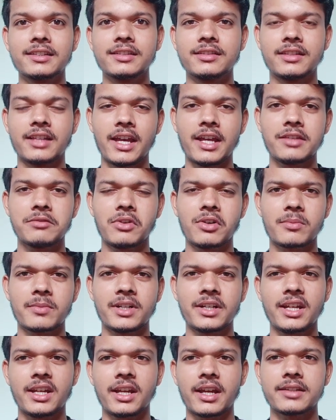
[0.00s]
नया
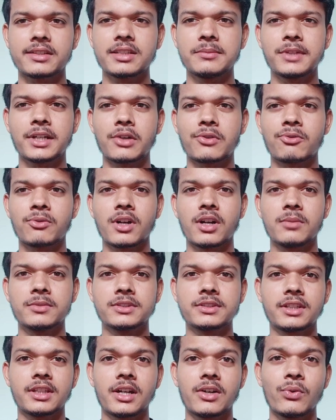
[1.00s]
इन्वायरमेंट है कैसे मैं करूँगा
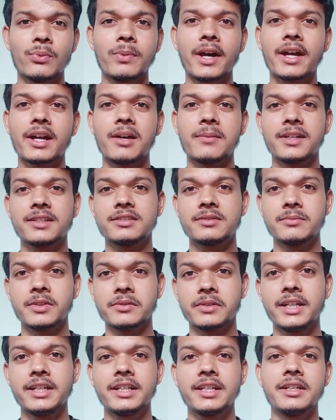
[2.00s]
मुझसे ना हो पाएगा मैं मैं
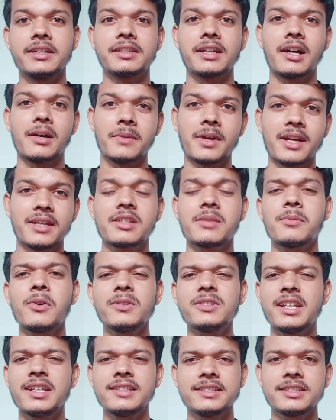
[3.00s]
वहीं ठीक था मैं ऐसा बहुत
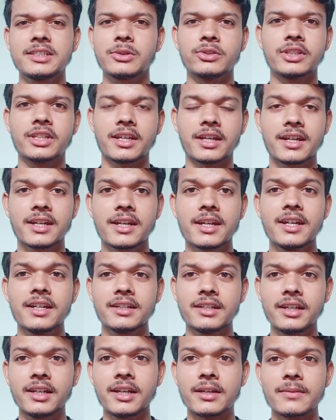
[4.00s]
सारी चीज़ें होती हैं
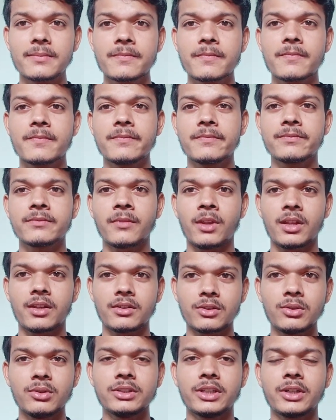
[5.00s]
ठीक है
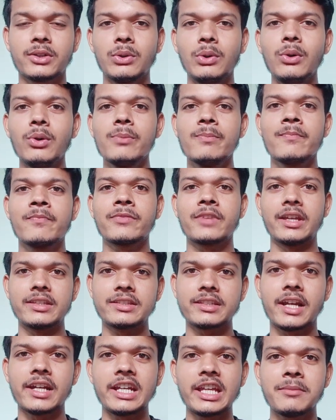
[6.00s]
तो देखो
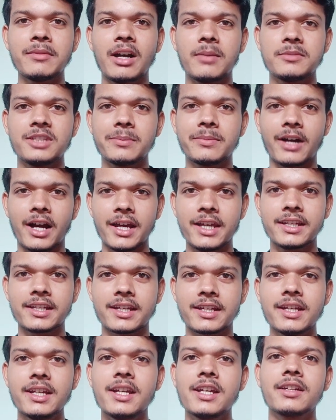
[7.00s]
स्टार्टिंग में आप जब
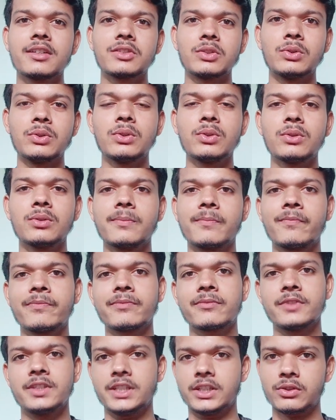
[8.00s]
आएंगे तो
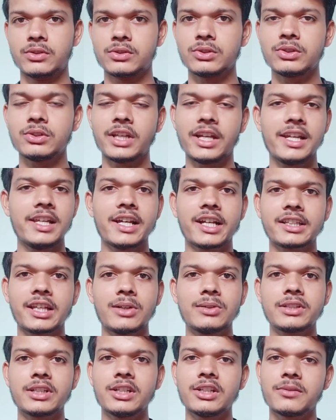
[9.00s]
जिनको तो नहीं लगता है
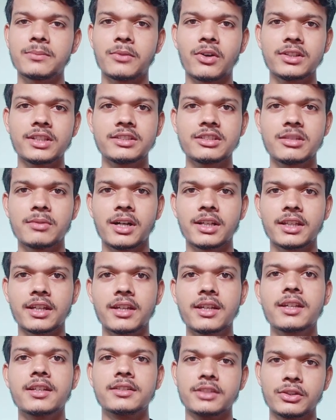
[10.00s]
उनके लिए तो बहुत अच्छी बात है
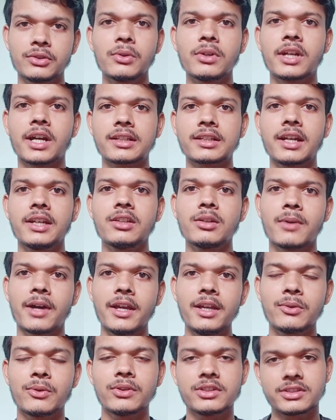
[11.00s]
जिनको लगता है तो भाई
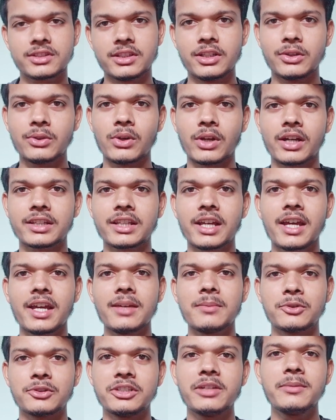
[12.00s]
कुछ दिनों लगता
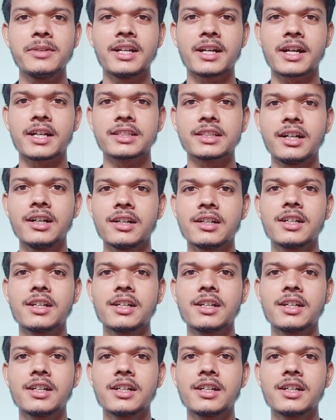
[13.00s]
है मुझे भी लगा था